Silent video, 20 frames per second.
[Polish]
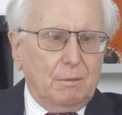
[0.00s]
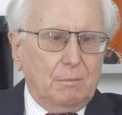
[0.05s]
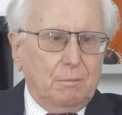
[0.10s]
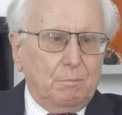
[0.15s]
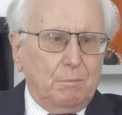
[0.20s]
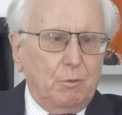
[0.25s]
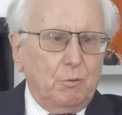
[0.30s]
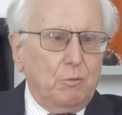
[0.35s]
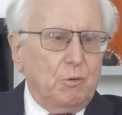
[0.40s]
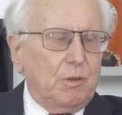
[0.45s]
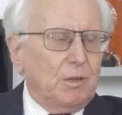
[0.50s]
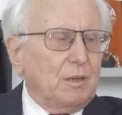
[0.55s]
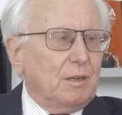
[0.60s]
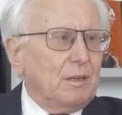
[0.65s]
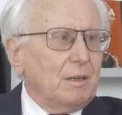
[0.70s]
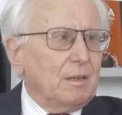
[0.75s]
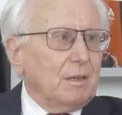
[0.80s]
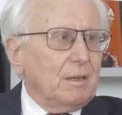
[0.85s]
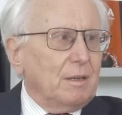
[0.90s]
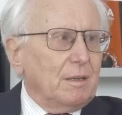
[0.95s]
były
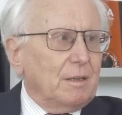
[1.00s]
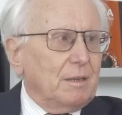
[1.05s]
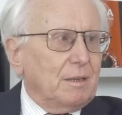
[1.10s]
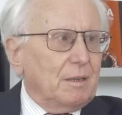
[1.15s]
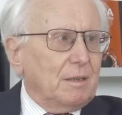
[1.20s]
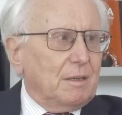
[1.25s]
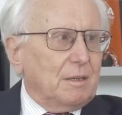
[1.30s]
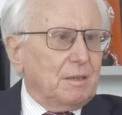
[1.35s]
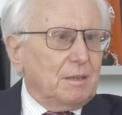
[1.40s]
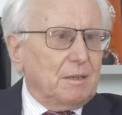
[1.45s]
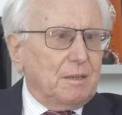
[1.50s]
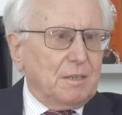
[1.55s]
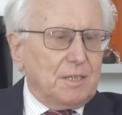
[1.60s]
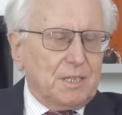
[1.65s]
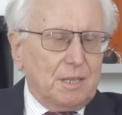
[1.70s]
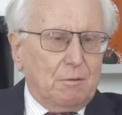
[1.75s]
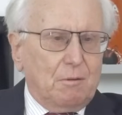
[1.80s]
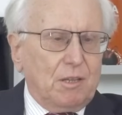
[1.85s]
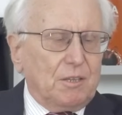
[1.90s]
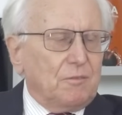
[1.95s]

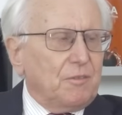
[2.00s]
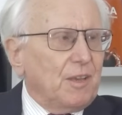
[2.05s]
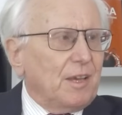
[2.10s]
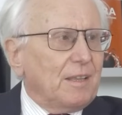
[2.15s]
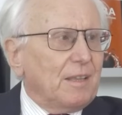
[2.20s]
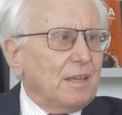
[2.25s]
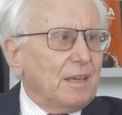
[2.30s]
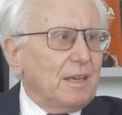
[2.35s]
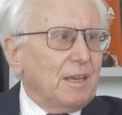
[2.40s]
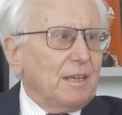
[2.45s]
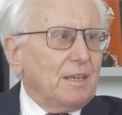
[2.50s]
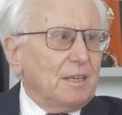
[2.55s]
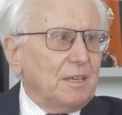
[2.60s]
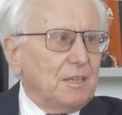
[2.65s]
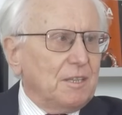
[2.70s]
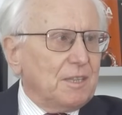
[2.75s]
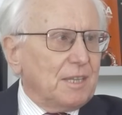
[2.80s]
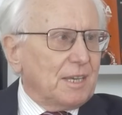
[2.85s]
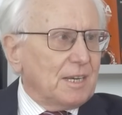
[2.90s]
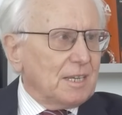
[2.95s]
załatwiane
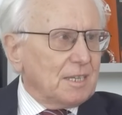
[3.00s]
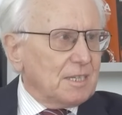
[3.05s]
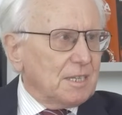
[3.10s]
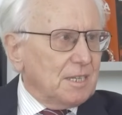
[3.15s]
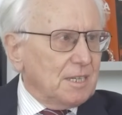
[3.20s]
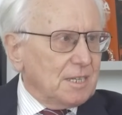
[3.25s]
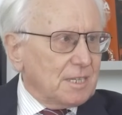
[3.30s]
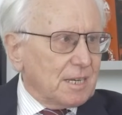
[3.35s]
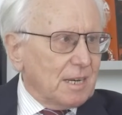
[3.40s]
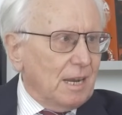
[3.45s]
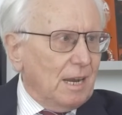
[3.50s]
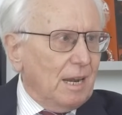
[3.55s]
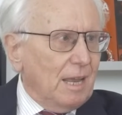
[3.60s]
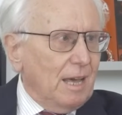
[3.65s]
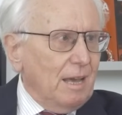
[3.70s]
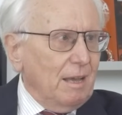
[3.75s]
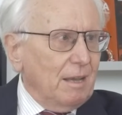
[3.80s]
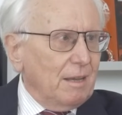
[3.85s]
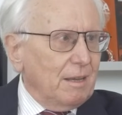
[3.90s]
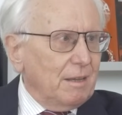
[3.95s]
interesy
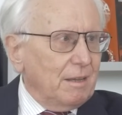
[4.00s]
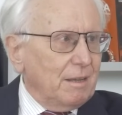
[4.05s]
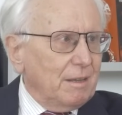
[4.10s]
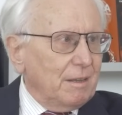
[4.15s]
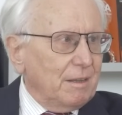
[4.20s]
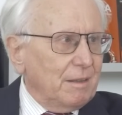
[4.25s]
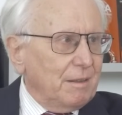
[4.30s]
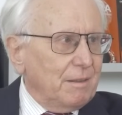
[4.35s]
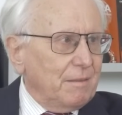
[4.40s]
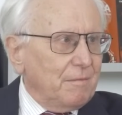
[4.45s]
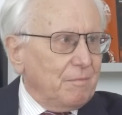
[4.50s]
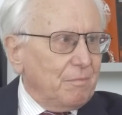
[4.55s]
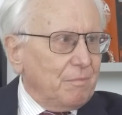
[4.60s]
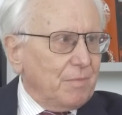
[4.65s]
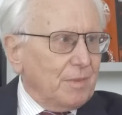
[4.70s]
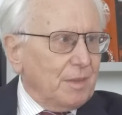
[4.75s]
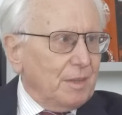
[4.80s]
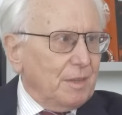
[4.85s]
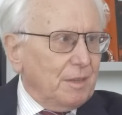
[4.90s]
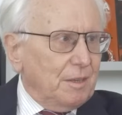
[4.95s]
Izraela.
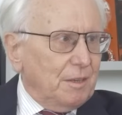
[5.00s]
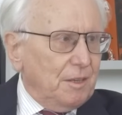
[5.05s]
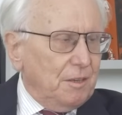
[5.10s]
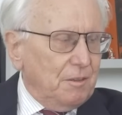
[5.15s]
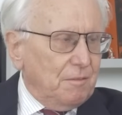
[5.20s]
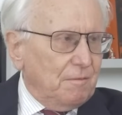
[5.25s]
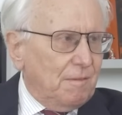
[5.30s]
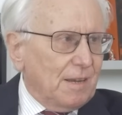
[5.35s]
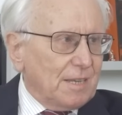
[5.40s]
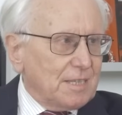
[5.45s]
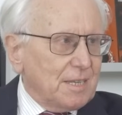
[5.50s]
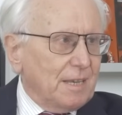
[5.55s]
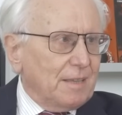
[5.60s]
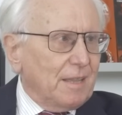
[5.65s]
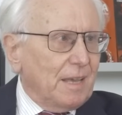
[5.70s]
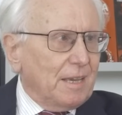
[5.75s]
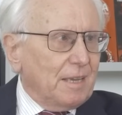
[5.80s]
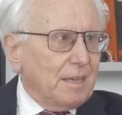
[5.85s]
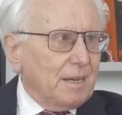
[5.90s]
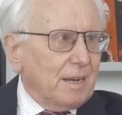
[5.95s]
Inwazja
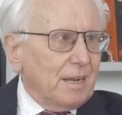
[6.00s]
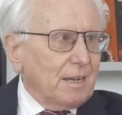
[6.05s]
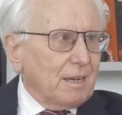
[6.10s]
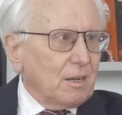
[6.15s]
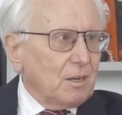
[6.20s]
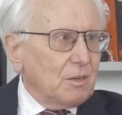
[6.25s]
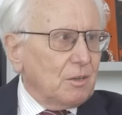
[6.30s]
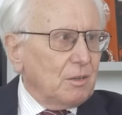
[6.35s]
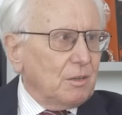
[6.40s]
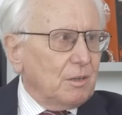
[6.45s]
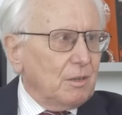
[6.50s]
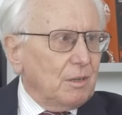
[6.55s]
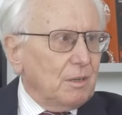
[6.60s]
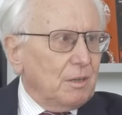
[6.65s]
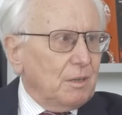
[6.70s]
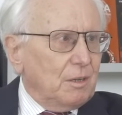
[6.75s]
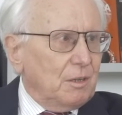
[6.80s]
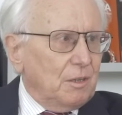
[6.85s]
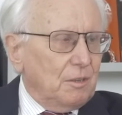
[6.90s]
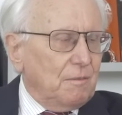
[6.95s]
na Irak,
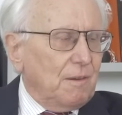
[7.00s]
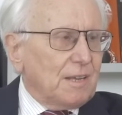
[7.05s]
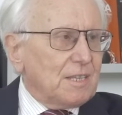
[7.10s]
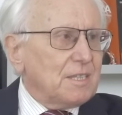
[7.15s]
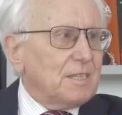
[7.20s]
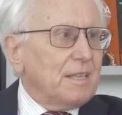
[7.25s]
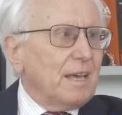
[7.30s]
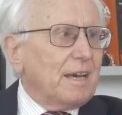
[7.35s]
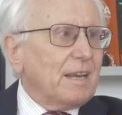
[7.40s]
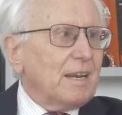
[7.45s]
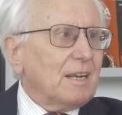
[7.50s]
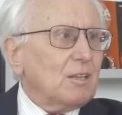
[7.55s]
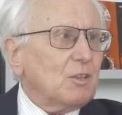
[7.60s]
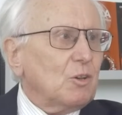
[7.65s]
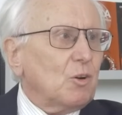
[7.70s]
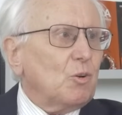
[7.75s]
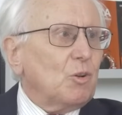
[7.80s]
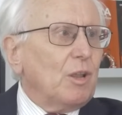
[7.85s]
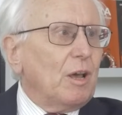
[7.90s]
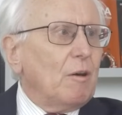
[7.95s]
inwazji na Irak
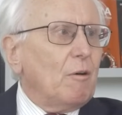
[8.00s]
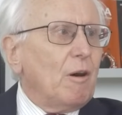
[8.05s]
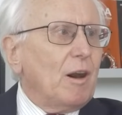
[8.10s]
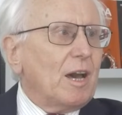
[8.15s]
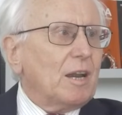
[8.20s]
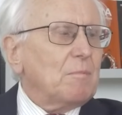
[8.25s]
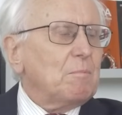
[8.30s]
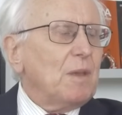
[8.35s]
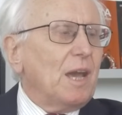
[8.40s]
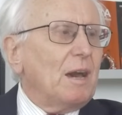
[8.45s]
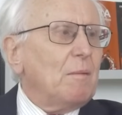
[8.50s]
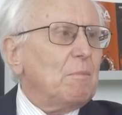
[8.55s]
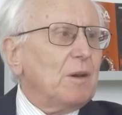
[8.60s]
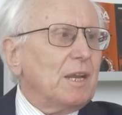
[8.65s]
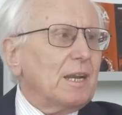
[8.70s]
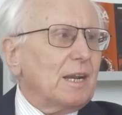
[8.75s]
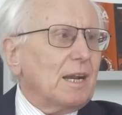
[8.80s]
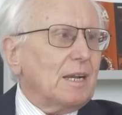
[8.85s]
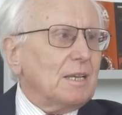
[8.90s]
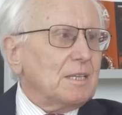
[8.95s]
dokonała armia
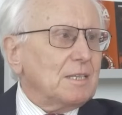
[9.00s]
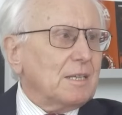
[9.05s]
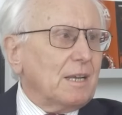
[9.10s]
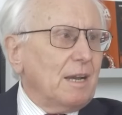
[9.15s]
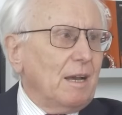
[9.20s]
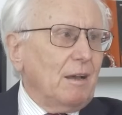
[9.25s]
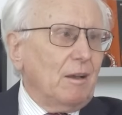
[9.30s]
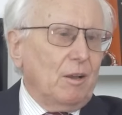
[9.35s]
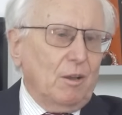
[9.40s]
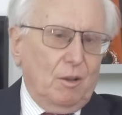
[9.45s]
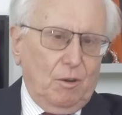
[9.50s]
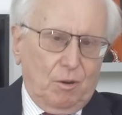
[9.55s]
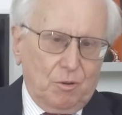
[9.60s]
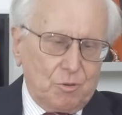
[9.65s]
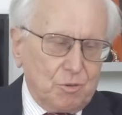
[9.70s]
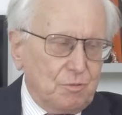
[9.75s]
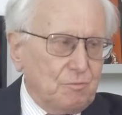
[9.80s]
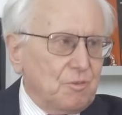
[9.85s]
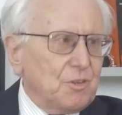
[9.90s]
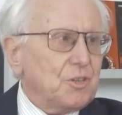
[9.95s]
amerykańska,
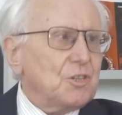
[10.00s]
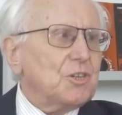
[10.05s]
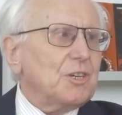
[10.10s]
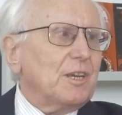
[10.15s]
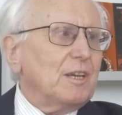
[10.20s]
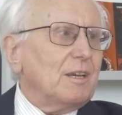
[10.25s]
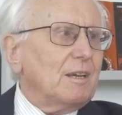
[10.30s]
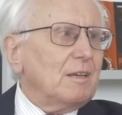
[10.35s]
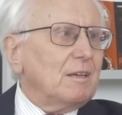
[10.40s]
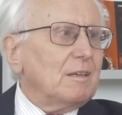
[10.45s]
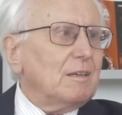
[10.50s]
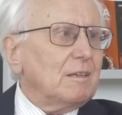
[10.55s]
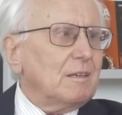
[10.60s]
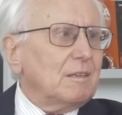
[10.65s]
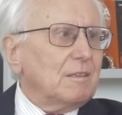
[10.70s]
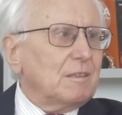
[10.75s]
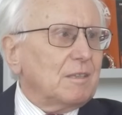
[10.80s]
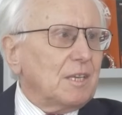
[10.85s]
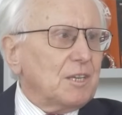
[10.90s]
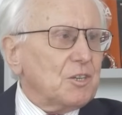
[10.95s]
oczywiście
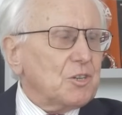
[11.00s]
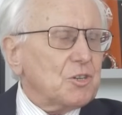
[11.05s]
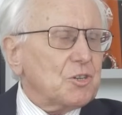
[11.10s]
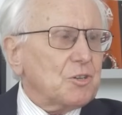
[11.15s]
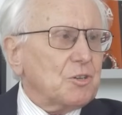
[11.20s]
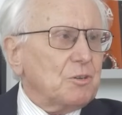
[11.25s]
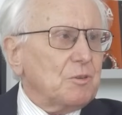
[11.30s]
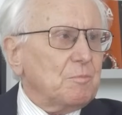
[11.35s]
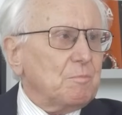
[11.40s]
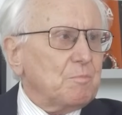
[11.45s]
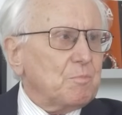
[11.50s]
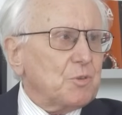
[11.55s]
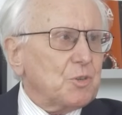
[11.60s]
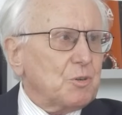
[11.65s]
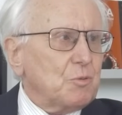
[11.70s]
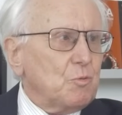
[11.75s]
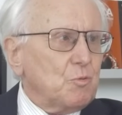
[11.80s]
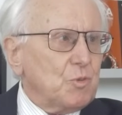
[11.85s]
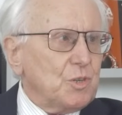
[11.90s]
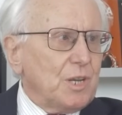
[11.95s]
też
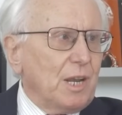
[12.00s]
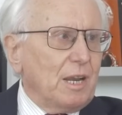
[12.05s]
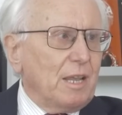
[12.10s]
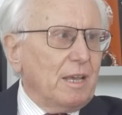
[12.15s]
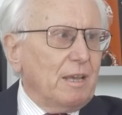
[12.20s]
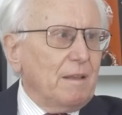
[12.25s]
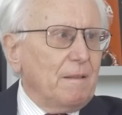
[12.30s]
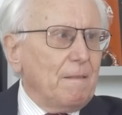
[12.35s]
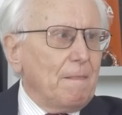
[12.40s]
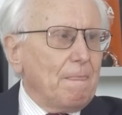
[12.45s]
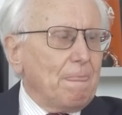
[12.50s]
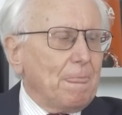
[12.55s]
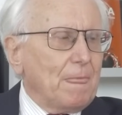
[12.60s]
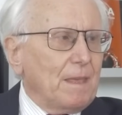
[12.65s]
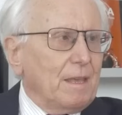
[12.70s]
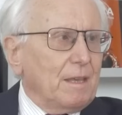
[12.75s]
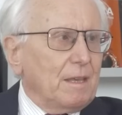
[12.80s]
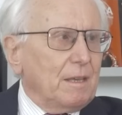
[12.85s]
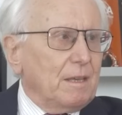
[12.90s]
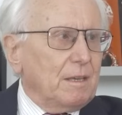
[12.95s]
przy udziale
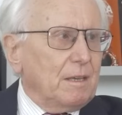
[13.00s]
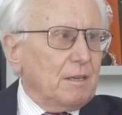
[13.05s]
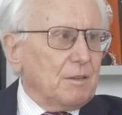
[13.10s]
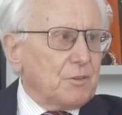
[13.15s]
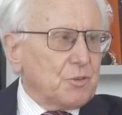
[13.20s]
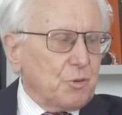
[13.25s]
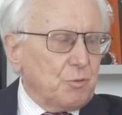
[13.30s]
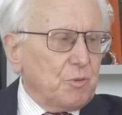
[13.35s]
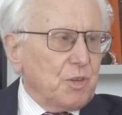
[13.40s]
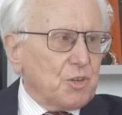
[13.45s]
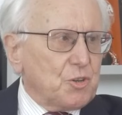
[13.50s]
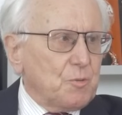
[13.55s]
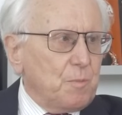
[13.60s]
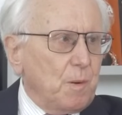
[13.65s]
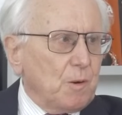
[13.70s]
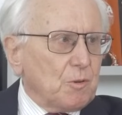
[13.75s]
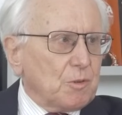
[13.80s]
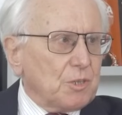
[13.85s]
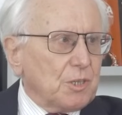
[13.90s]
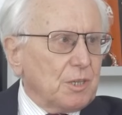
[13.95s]
Y, żołnierzy
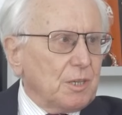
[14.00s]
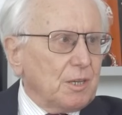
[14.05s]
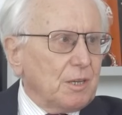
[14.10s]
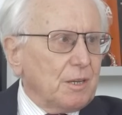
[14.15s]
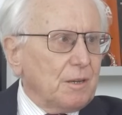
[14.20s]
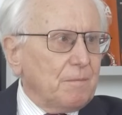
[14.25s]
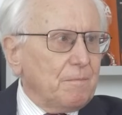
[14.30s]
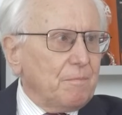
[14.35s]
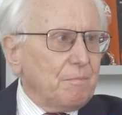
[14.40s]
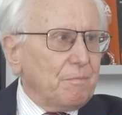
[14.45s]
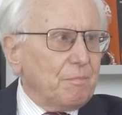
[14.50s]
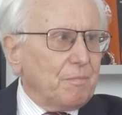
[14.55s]
polskich.